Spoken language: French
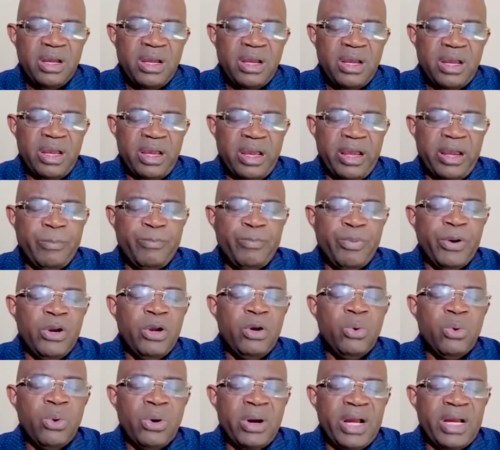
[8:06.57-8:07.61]
Et plus
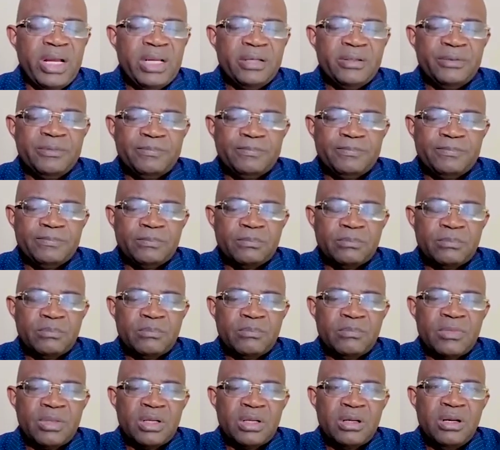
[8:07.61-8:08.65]
loin,
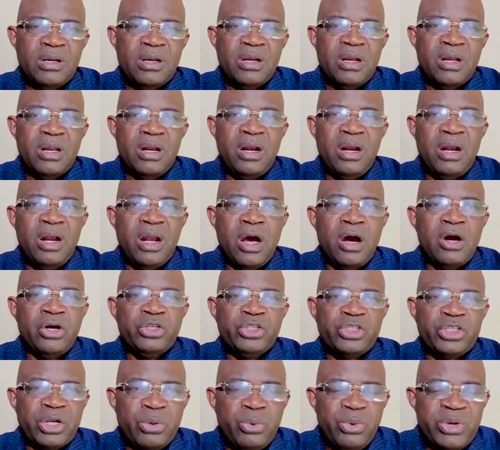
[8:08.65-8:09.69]

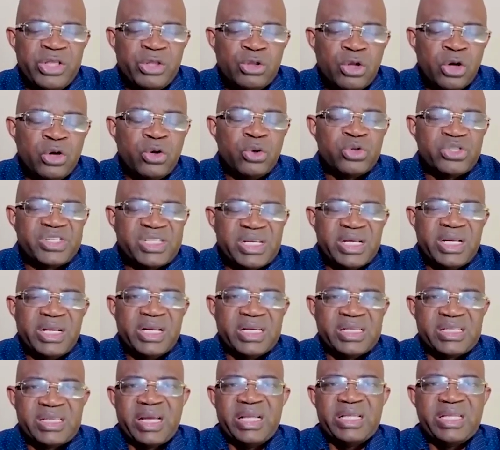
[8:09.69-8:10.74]
l'ange lui donne aussi
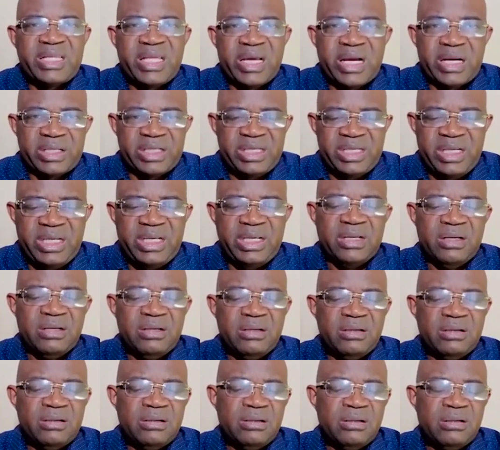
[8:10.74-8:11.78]
des interdits
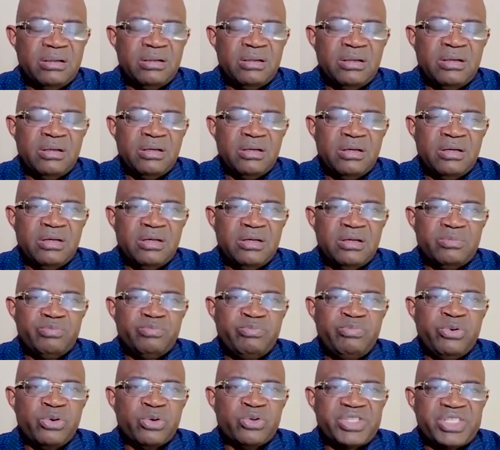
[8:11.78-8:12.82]

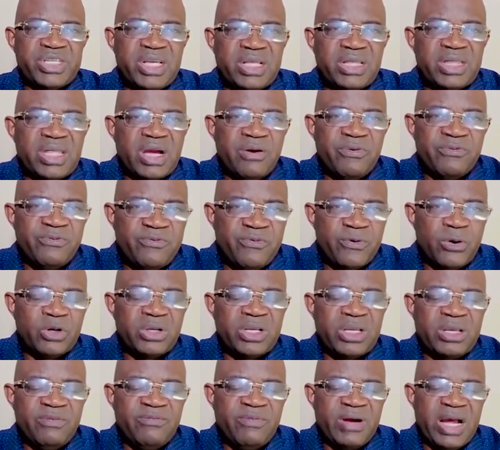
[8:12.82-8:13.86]
pour cet enfant
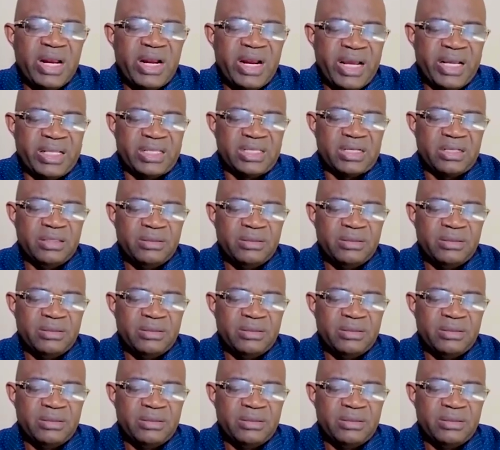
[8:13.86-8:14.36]
qui va naître.